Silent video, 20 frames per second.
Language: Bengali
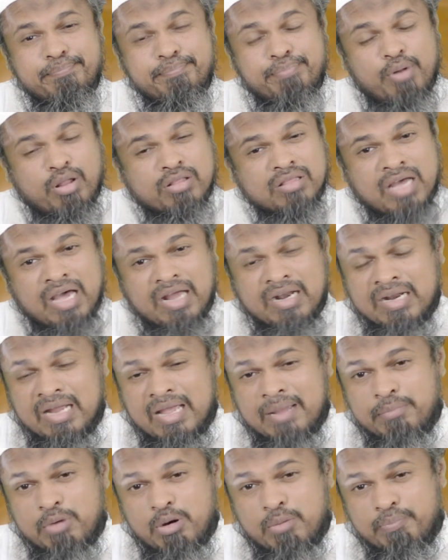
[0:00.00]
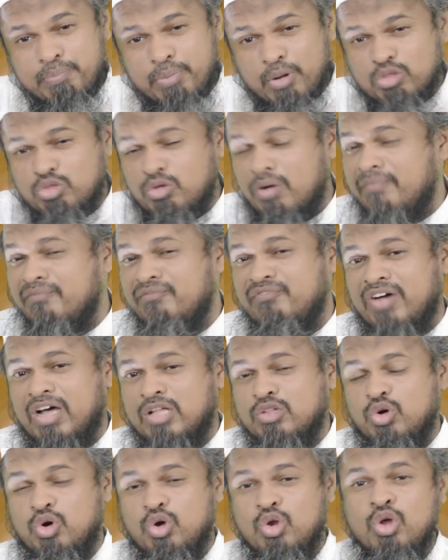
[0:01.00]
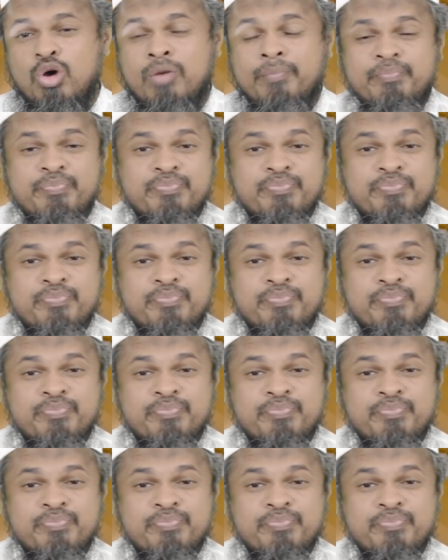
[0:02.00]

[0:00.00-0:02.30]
প্রধান এবং প্রথম ফাঁদ হলো